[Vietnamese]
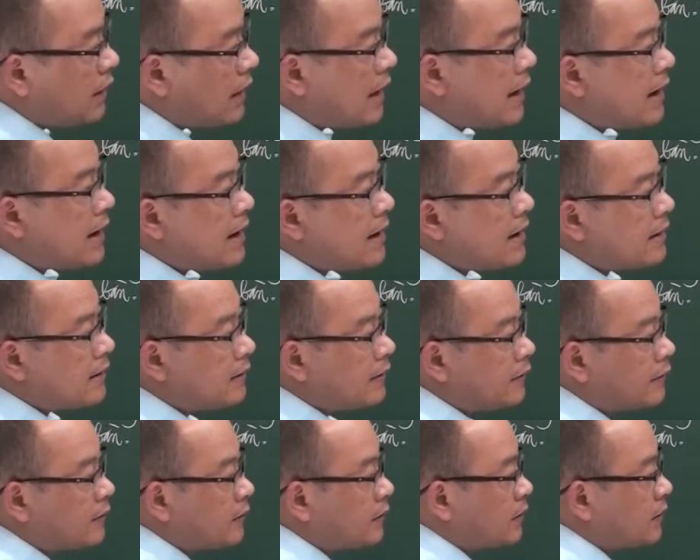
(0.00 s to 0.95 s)
là
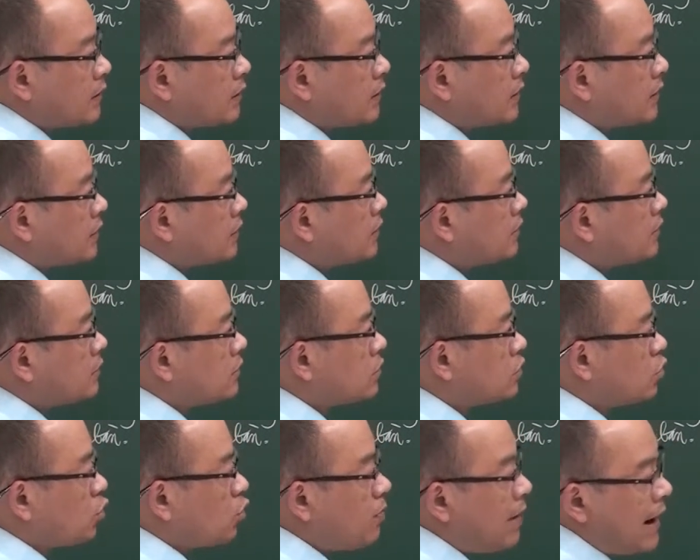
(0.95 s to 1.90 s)

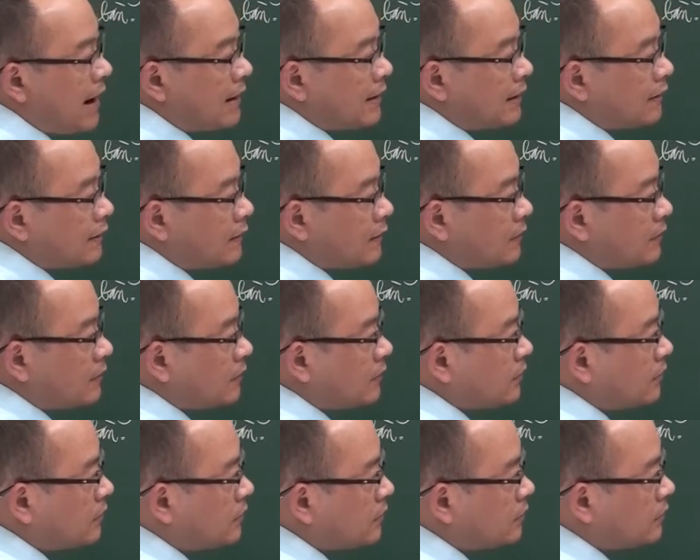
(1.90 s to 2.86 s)
số bạn.
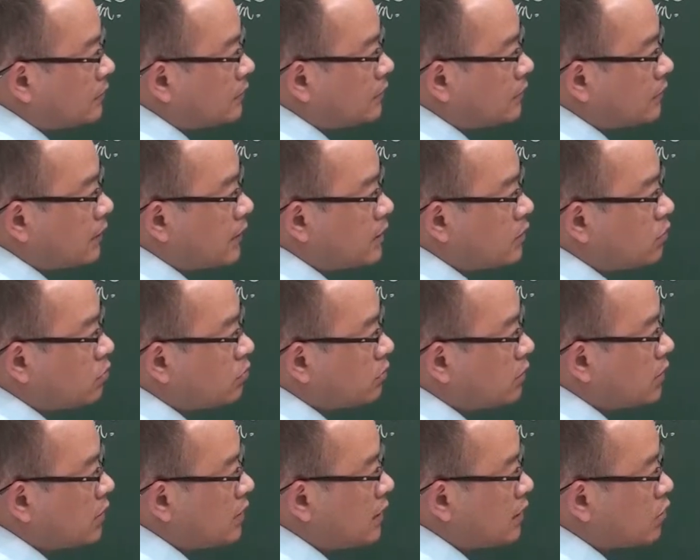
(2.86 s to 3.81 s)
Thầy dùng
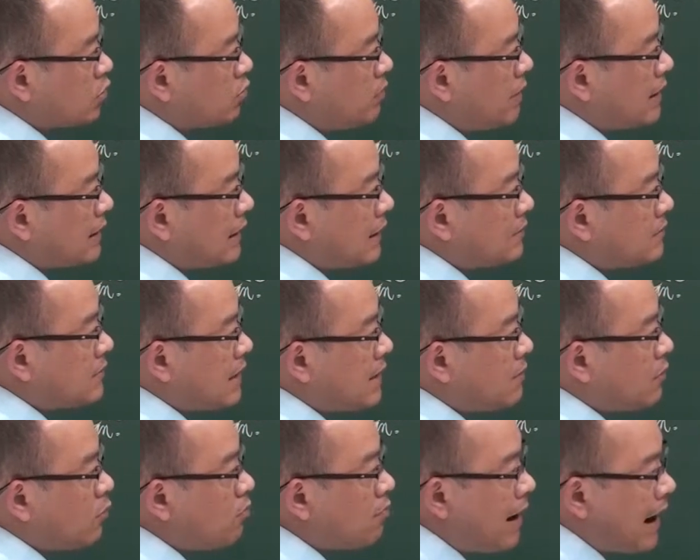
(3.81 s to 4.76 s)
từ là số bạn tham gia
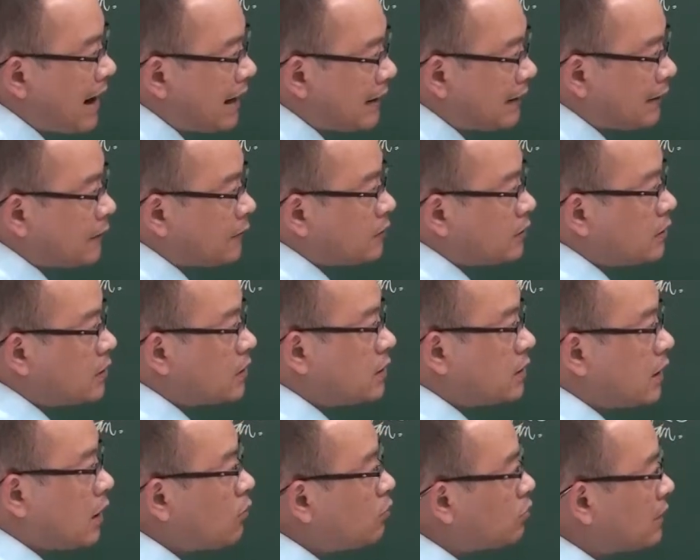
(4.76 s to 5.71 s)
bóng bàn nhưng
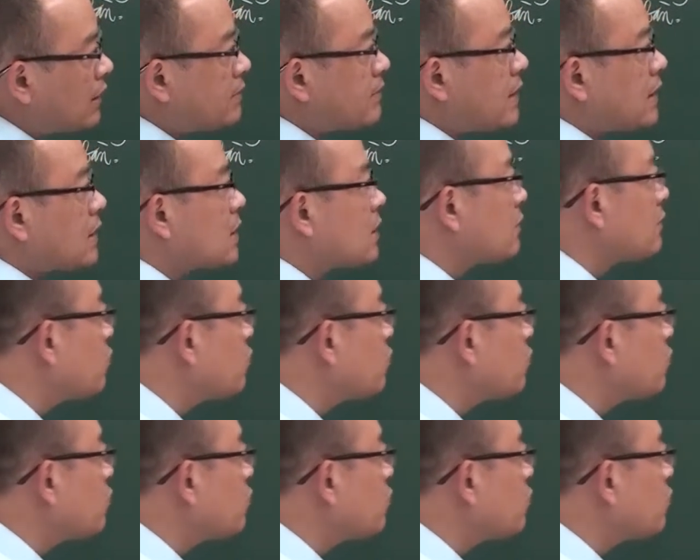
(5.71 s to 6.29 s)
không tham gia cờ